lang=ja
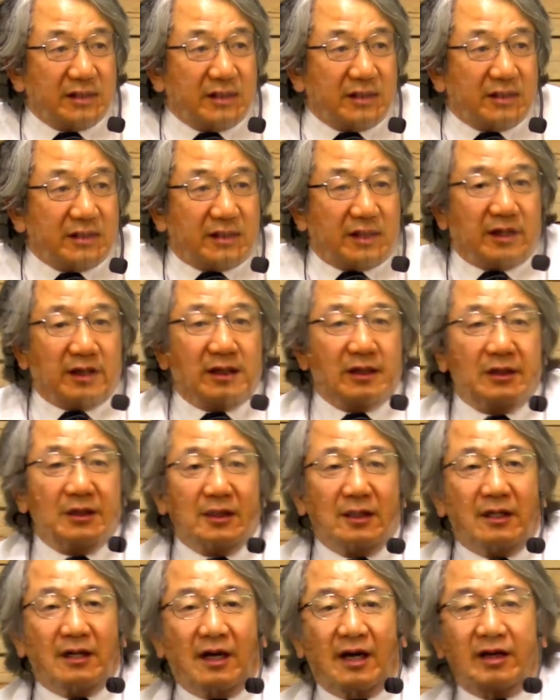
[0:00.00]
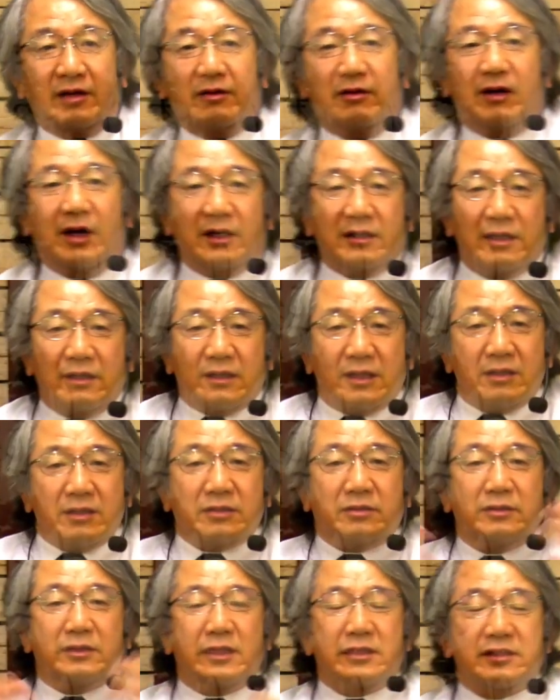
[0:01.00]
であのあだける
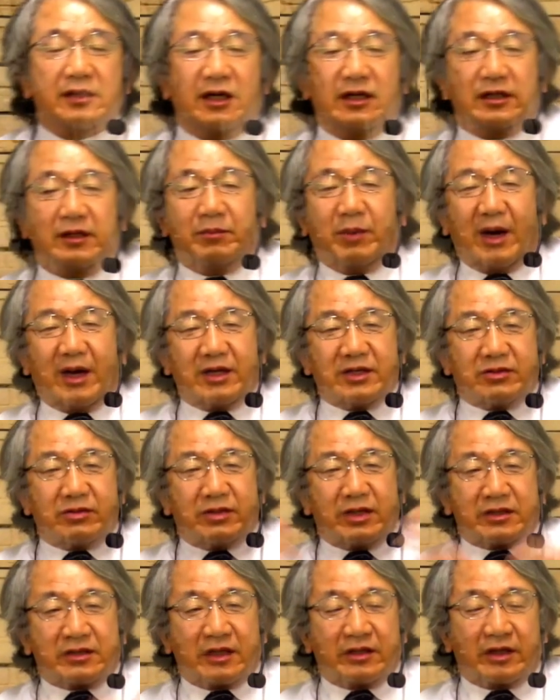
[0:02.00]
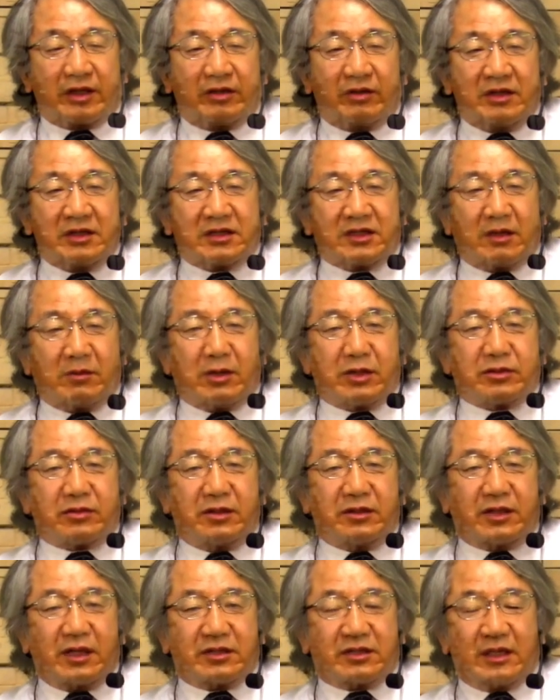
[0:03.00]
人たちがいてバカにする人たちがいたけどイエス様はそれ
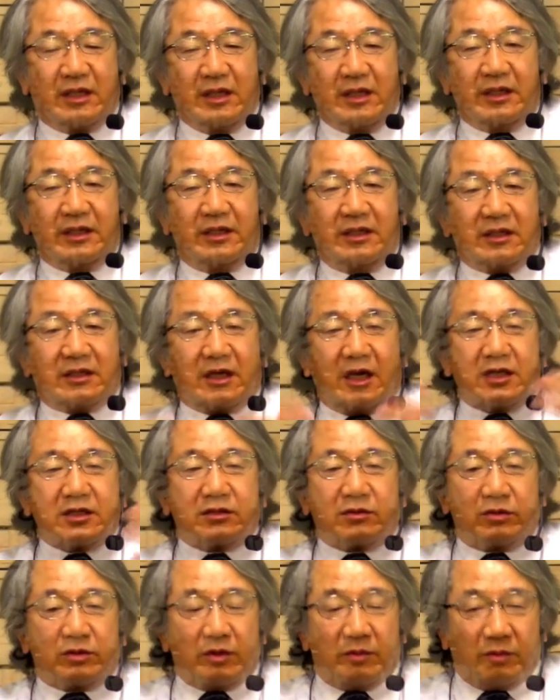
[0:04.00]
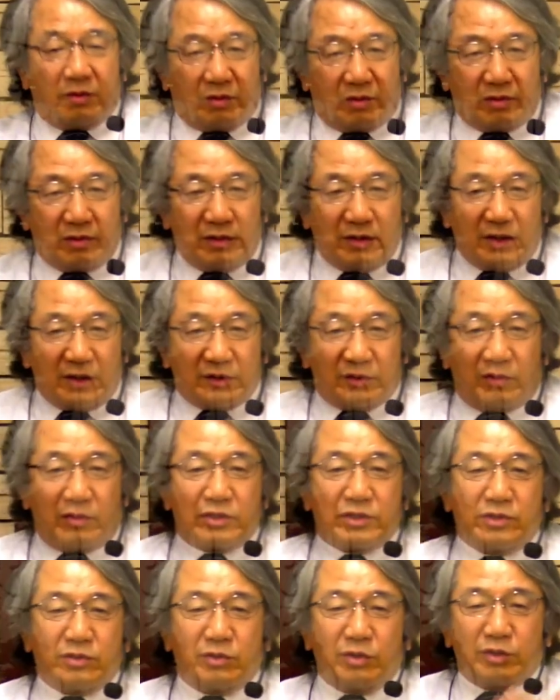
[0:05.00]
に対して言い返すことも
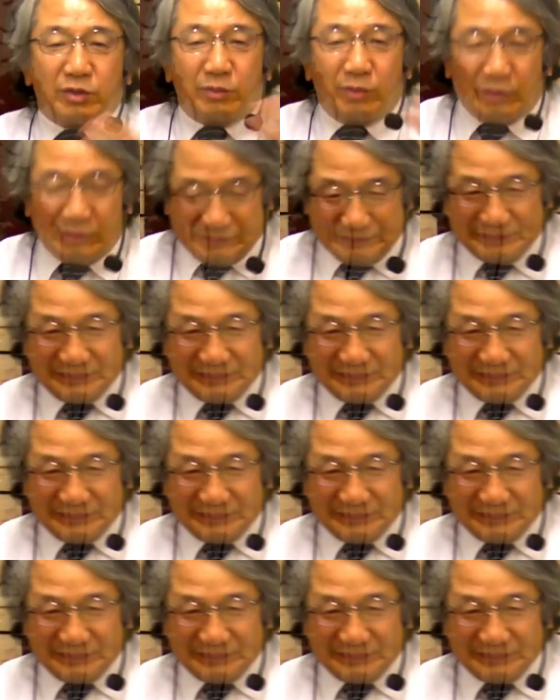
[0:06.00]
罵ることも